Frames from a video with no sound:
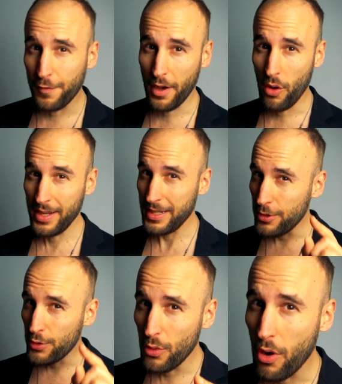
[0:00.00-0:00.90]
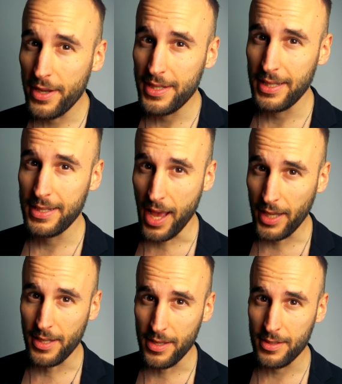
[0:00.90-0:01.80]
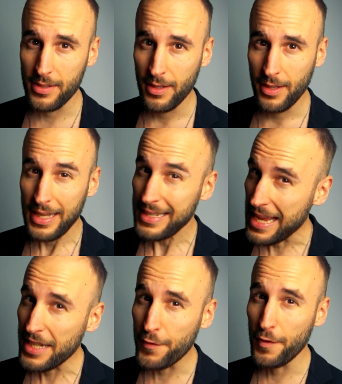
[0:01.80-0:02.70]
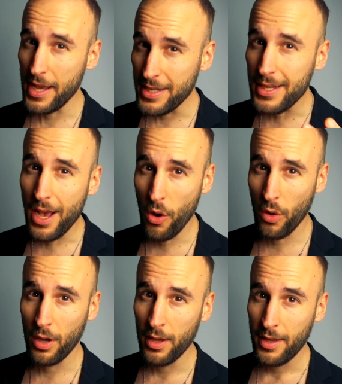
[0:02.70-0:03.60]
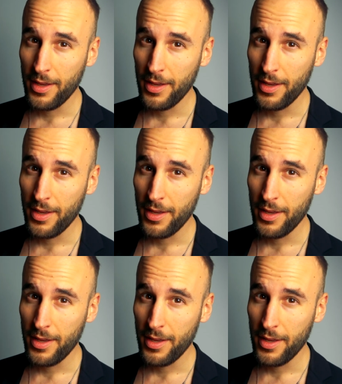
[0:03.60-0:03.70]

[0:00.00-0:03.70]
Frau, an die du heute gedacht hast, denkt vielleicht auch,